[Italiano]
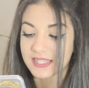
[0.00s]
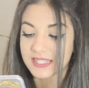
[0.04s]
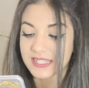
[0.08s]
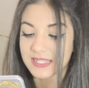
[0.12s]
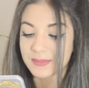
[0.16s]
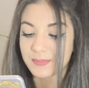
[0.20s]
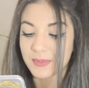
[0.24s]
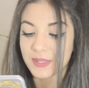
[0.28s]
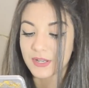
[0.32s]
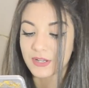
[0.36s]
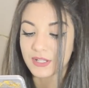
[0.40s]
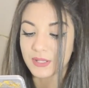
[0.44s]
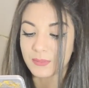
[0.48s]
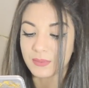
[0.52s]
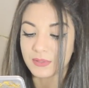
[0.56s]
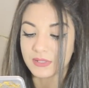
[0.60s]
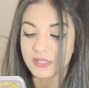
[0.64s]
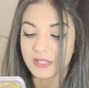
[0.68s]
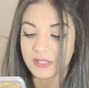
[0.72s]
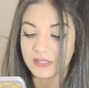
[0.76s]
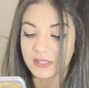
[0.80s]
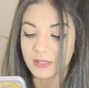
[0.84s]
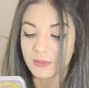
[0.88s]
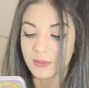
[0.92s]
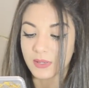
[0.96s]
Spero di
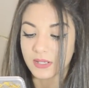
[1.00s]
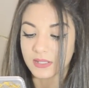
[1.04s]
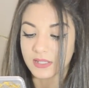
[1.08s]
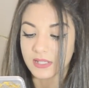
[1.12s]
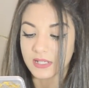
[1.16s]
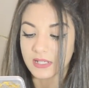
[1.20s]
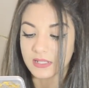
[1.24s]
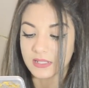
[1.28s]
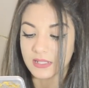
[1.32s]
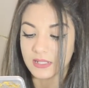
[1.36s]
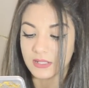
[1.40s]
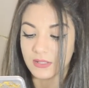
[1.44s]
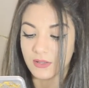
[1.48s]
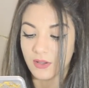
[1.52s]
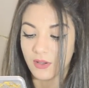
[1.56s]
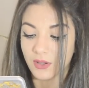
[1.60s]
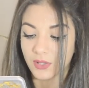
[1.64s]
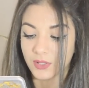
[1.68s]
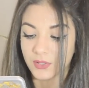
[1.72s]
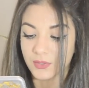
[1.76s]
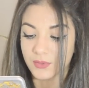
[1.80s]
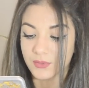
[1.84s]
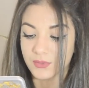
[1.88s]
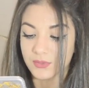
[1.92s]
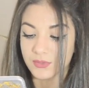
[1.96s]
poterti guardare negli
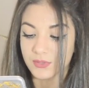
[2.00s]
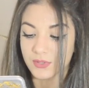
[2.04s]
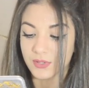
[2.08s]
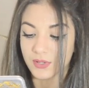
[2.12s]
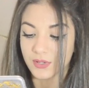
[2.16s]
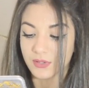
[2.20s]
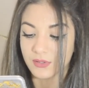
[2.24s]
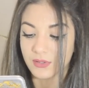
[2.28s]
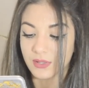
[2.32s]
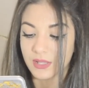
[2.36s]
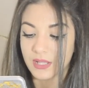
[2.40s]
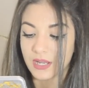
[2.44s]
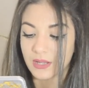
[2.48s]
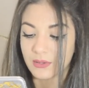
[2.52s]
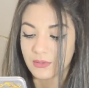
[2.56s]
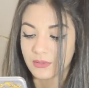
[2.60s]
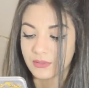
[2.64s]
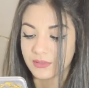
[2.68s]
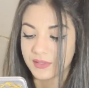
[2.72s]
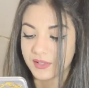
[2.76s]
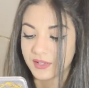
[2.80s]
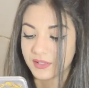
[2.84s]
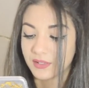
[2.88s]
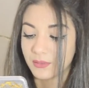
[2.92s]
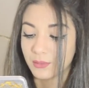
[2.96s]
occhi un giorno e
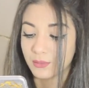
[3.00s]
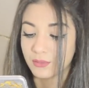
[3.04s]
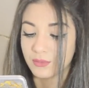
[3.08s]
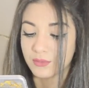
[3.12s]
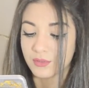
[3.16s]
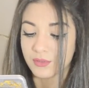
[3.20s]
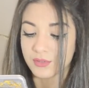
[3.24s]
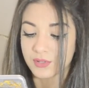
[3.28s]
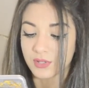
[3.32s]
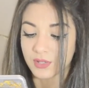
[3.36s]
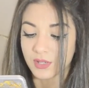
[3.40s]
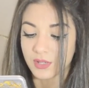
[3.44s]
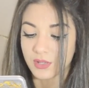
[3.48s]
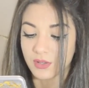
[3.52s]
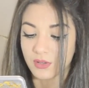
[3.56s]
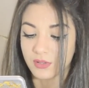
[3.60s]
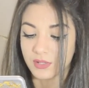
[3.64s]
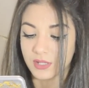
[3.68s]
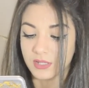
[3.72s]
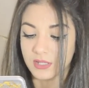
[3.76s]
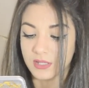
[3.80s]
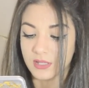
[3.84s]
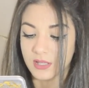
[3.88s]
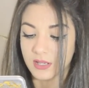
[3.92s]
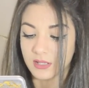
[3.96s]
raccontarti tutto ciò che io ho
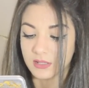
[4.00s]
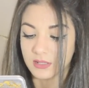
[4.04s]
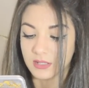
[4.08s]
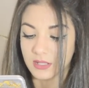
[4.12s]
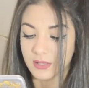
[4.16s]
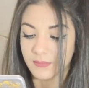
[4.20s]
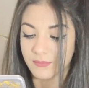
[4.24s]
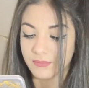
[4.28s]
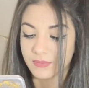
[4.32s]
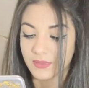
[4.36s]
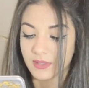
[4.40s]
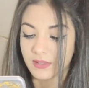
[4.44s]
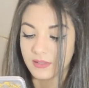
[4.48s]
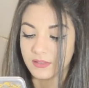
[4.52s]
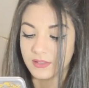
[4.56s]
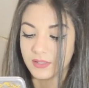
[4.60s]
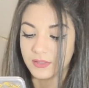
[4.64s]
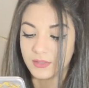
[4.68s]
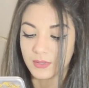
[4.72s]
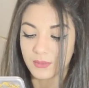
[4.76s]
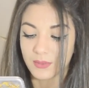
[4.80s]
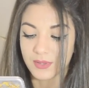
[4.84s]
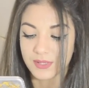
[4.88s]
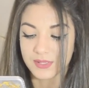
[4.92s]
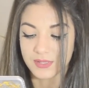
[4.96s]
da dirti.
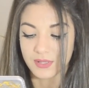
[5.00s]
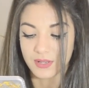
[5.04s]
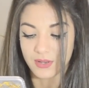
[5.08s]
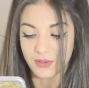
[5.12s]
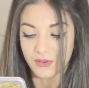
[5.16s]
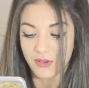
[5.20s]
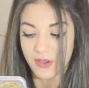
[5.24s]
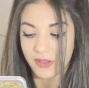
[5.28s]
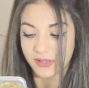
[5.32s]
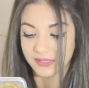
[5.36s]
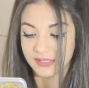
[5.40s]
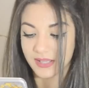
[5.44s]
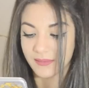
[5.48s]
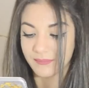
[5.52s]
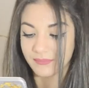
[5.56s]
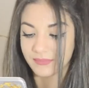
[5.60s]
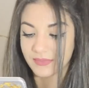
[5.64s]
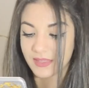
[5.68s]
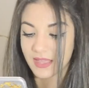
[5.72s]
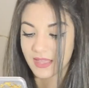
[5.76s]
Detto questo riguarda,